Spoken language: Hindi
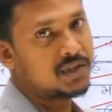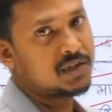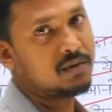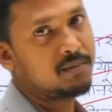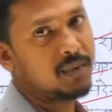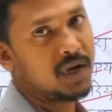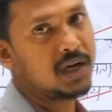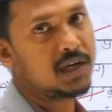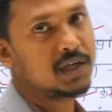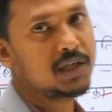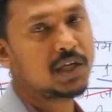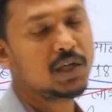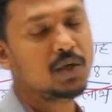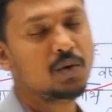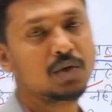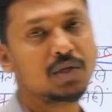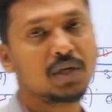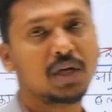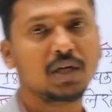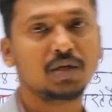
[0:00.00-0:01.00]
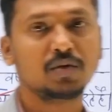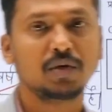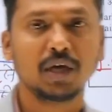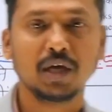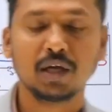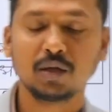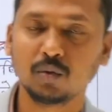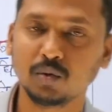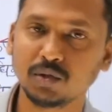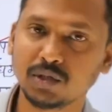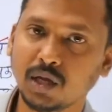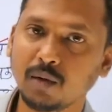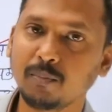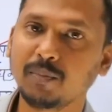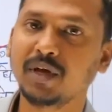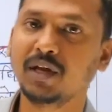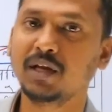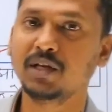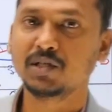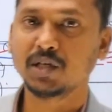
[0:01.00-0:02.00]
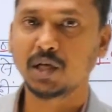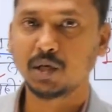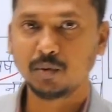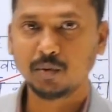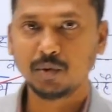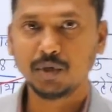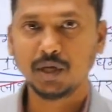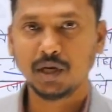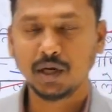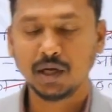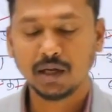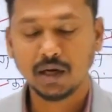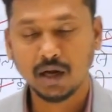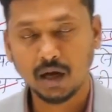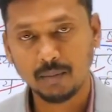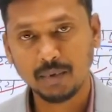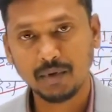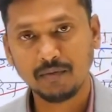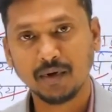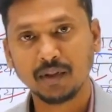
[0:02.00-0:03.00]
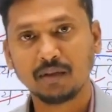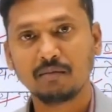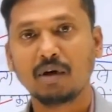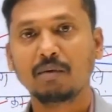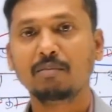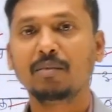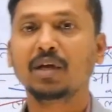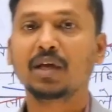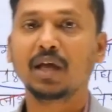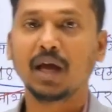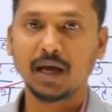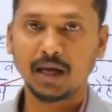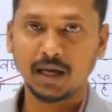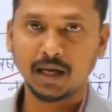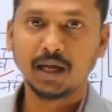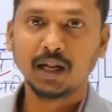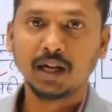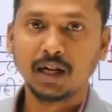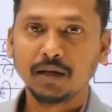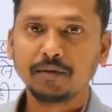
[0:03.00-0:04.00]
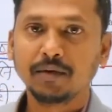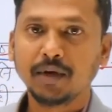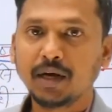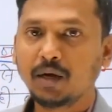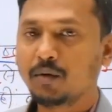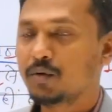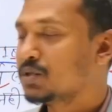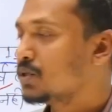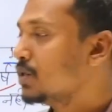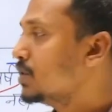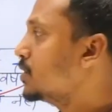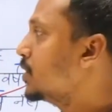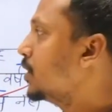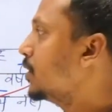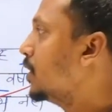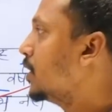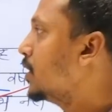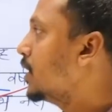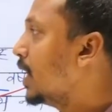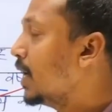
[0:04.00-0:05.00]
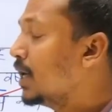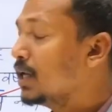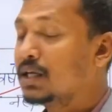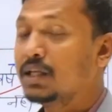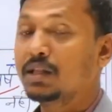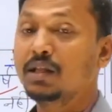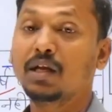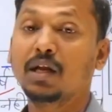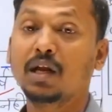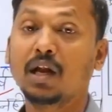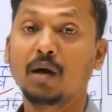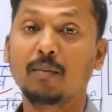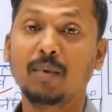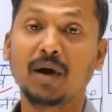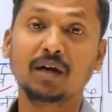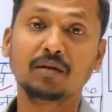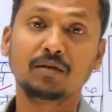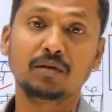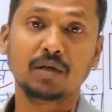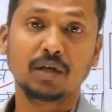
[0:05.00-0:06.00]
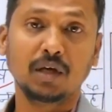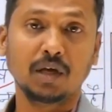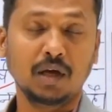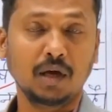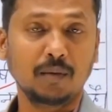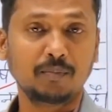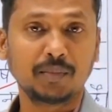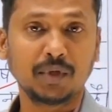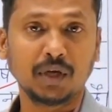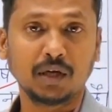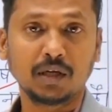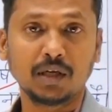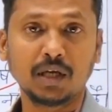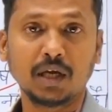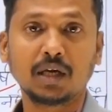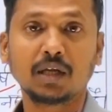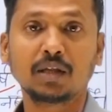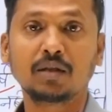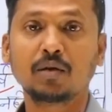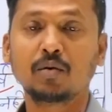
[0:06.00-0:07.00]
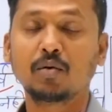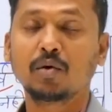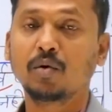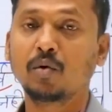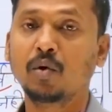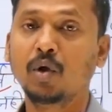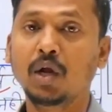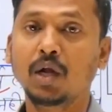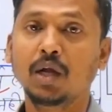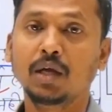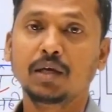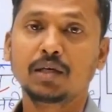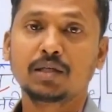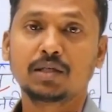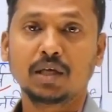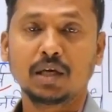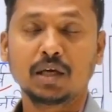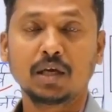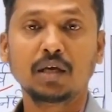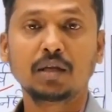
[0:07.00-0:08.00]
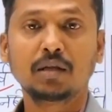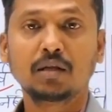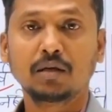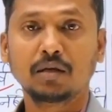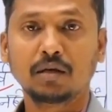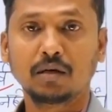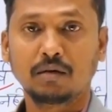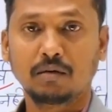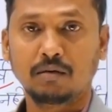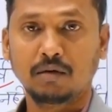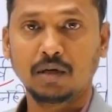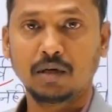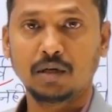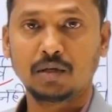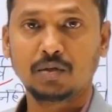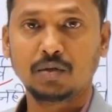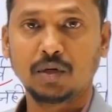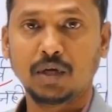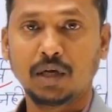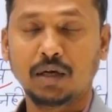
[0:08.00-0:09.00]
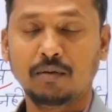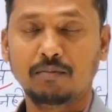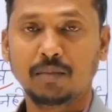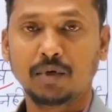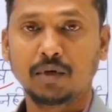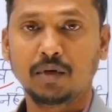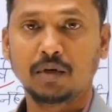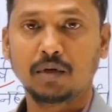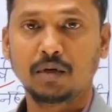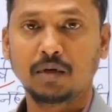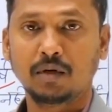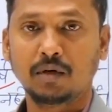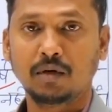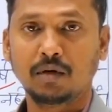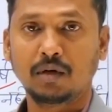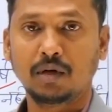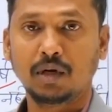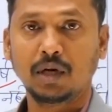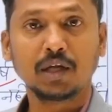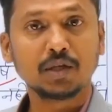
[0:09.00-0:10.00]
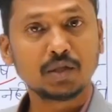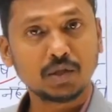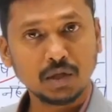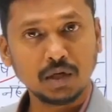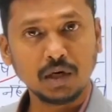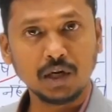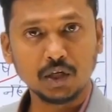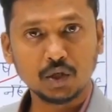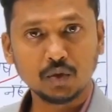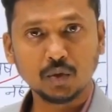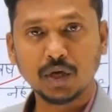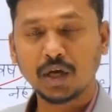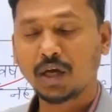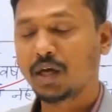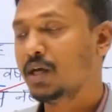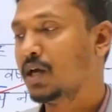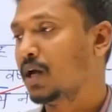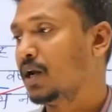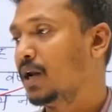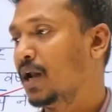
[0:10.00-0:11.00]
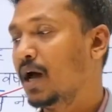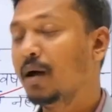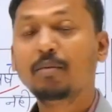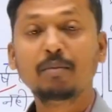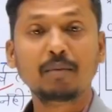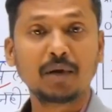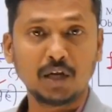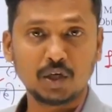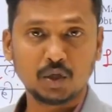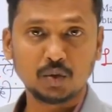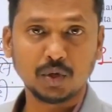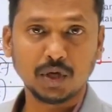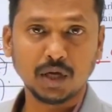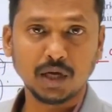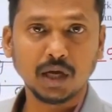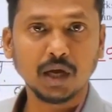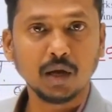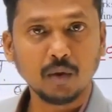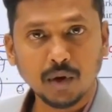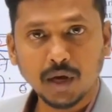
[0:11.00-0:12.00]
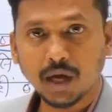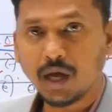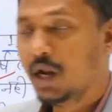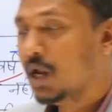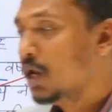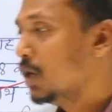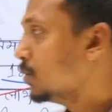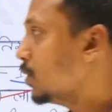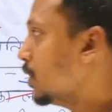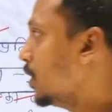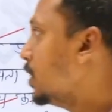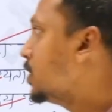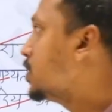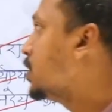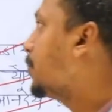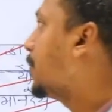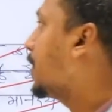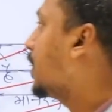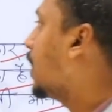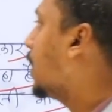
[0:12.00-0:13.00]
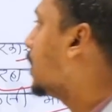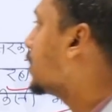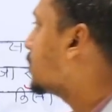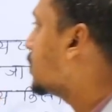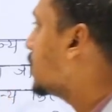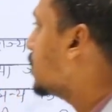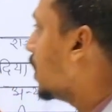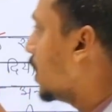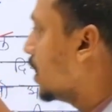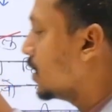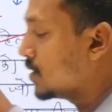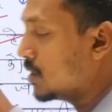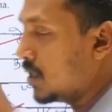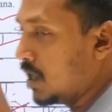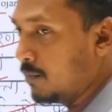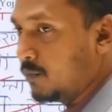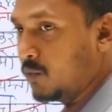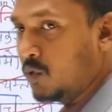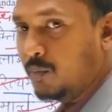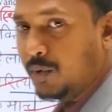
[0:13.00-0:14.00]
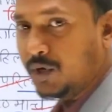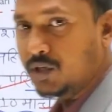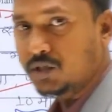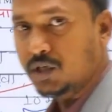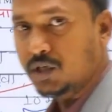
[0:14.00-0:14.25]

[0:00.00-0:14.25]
मान लीजिए योजना जो है दो साल पहले चालू हुई है लेकिन अभी वर्तमान में क्या है है ना उसकी स्थिति क्या है कितने लाभार्थी हैं अब तक या कितनों को इससे हित जो है ले ले चुके हैं या लाभ ले चुके हैं ओके तो इस प्रकार से यहां से आपको प्रश्न